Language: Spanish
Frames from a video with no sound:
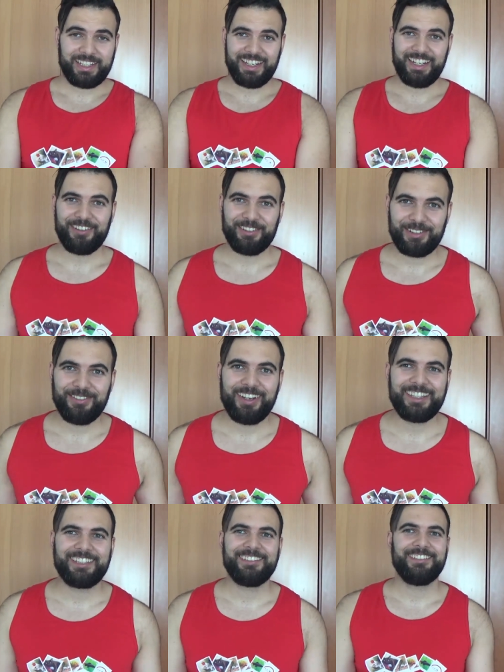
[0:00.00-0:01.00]
que era otro
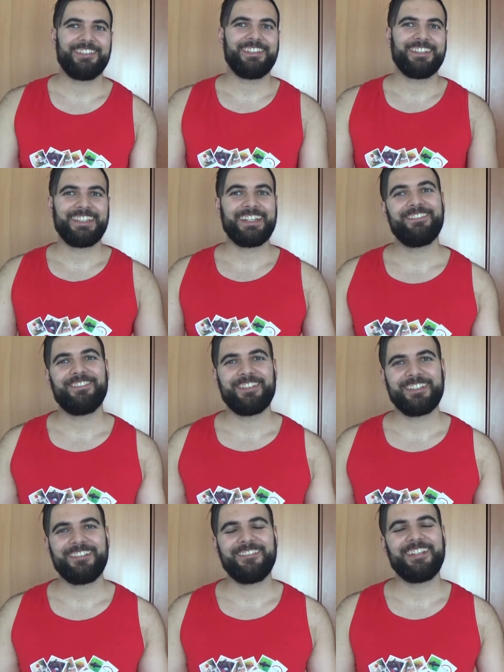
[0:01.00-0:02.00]
macho, entonces era
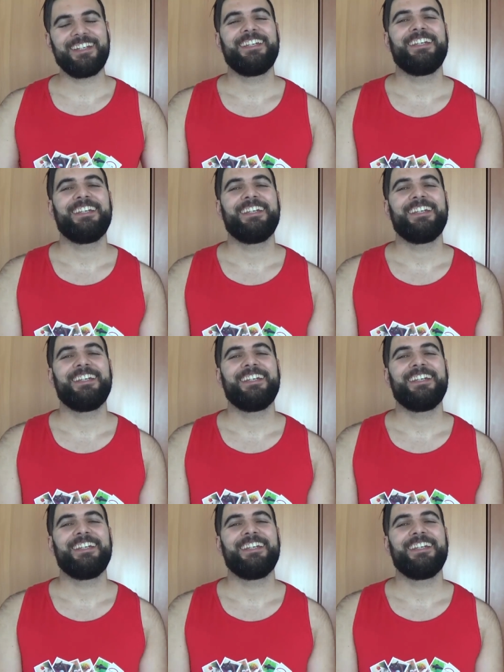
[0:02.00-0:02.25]
imposible.